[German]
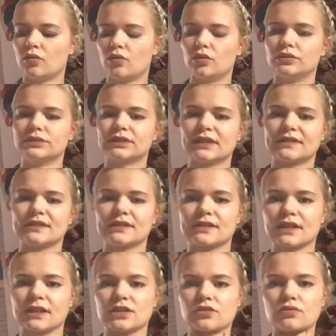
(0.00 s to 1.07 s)
Und das
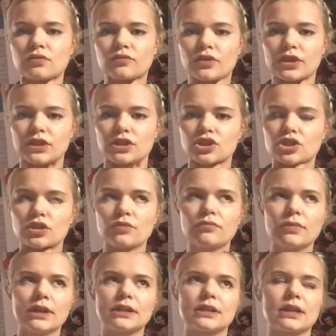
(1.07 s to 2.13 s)
ist ganz gut, wenn die
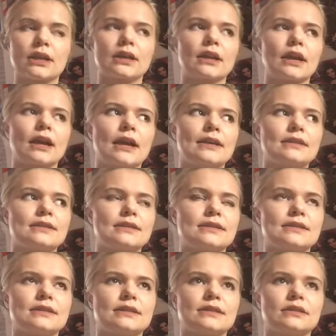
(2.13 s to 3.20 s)
Stimmbänder
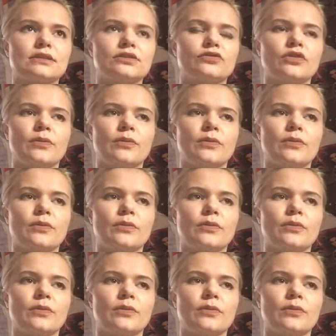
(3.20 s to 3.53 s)
gereizt sind,